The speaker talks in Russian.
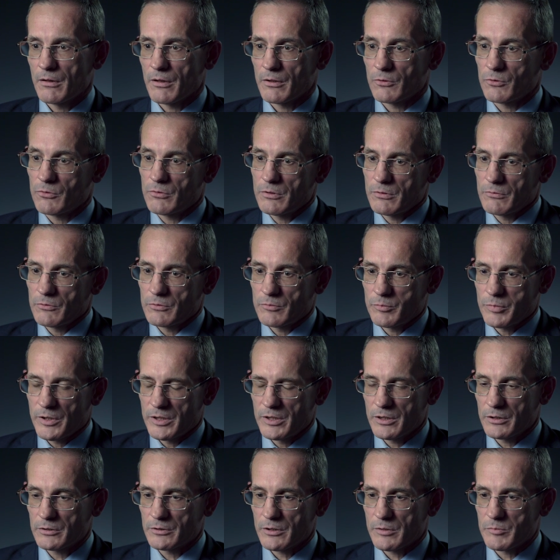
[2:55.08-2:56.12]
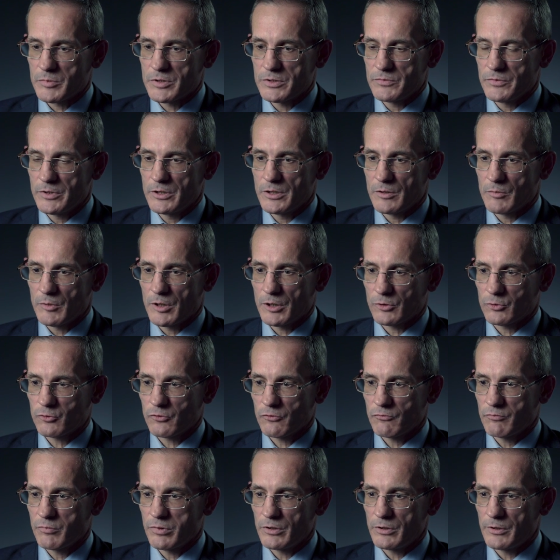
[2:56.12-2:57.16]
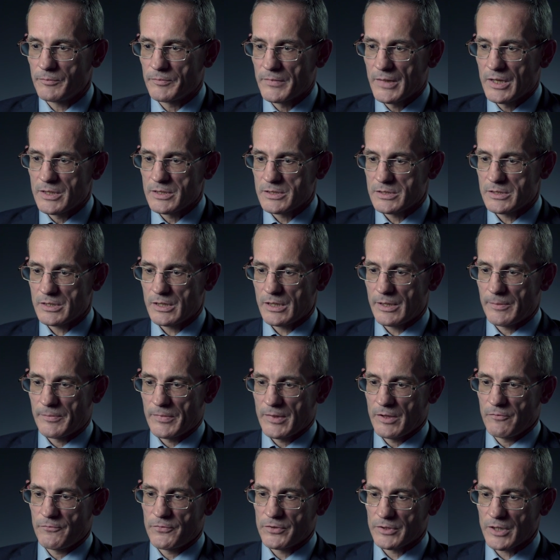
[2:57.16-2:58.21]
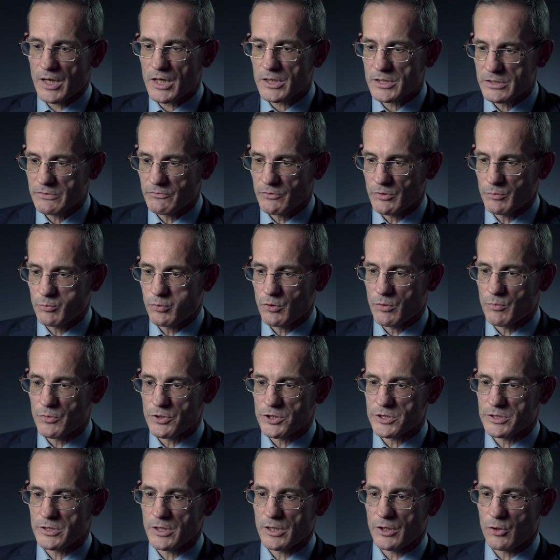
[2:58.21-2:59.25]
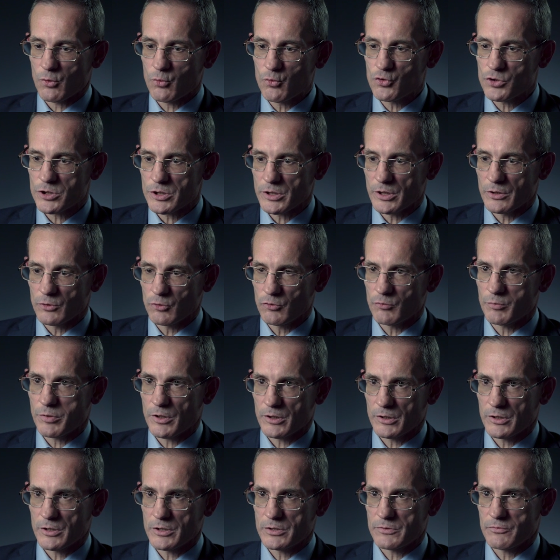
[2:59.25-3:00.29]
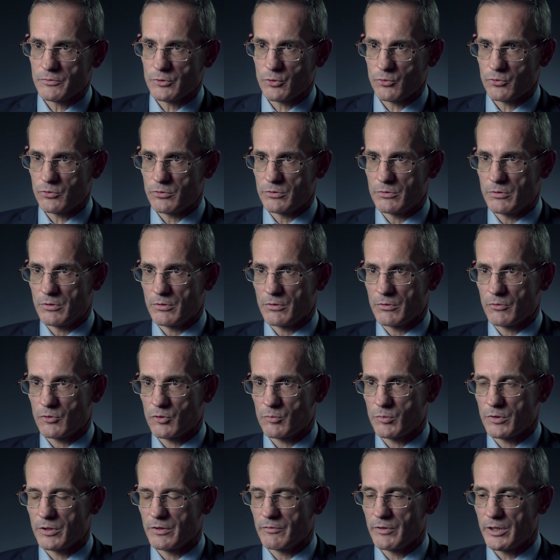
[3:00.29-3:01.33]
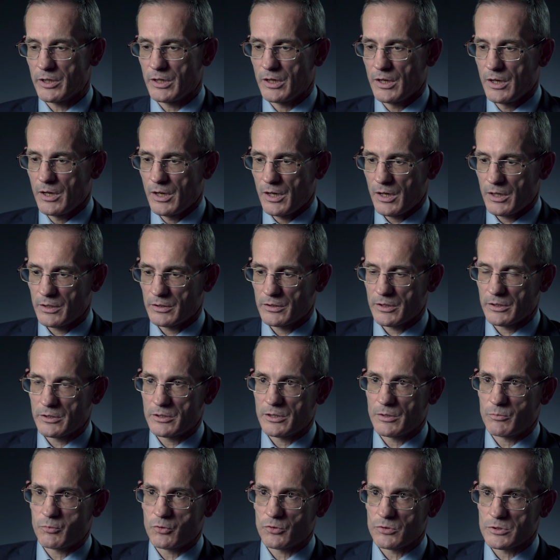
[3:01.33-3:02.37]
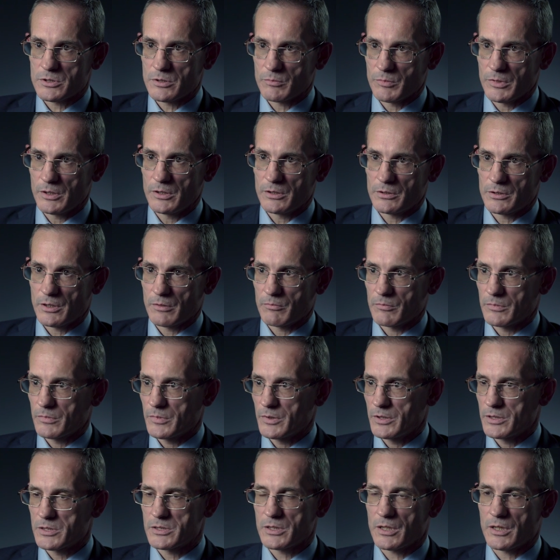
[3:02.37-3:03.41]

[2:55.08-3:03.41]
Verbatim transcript: который, по некоторым сведениям, готов был за финансовую помощь, за оружие, ну, продать свою родину грубо говоря, отдать японцам и, там, и